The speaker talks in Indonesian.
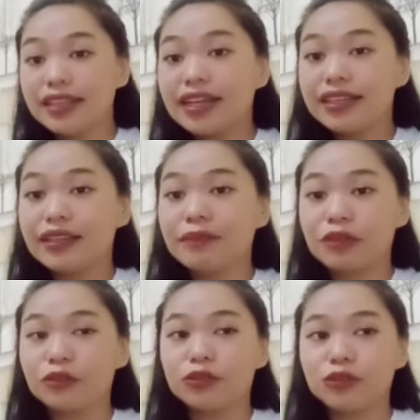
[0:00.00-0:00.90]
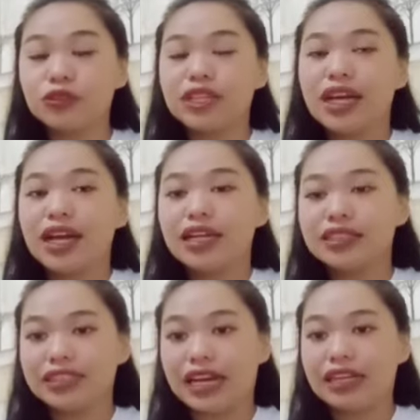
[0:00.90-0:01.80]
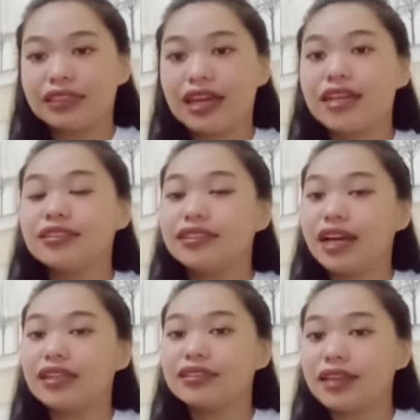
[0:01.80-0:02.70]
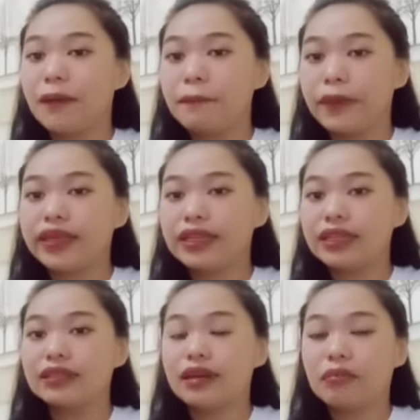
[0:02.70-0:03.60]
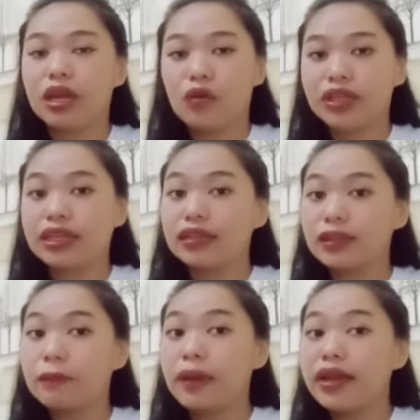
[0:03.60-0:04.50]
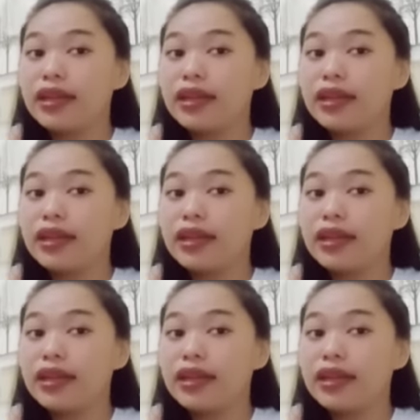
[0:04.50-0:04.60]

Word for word: kita berkunjung ke Jakarta jangan sampai kita melewatkan tem ada